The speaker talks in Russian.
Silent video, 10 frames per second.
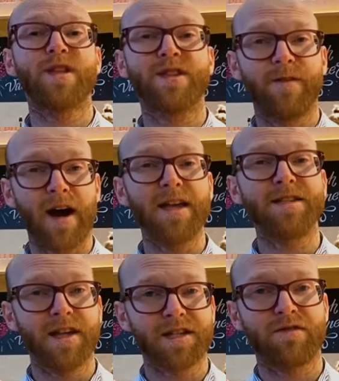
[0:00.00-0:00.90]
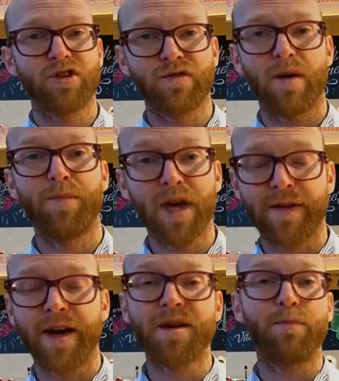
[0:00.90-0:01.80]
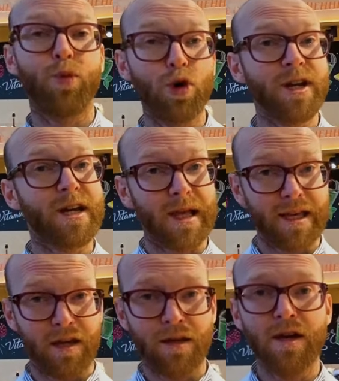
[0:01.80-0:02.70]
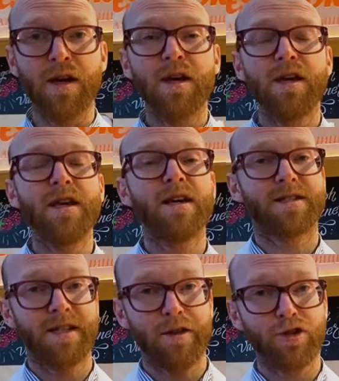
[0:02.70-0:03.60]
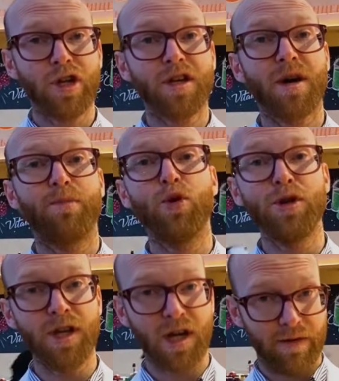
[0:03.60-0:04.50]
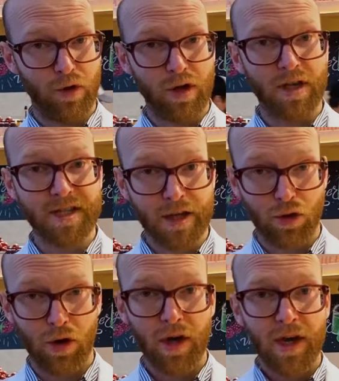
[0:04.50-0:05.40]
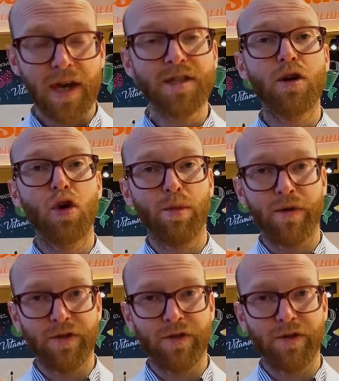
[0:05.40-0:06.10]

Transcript: себе два интересных вещества. Первое – это пуниколагин, и следующее – это пуниковую кислоту. Эти оба